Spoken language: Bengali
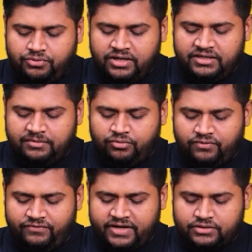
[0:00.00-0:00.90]
থ্রি দিব
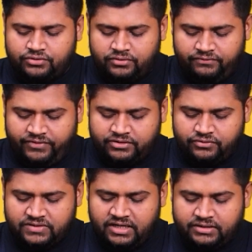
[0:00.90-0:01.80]
ভেক্টর
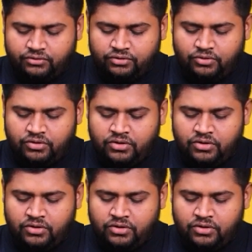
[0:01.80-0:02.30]
ভেক্টর সিলেক্ট করব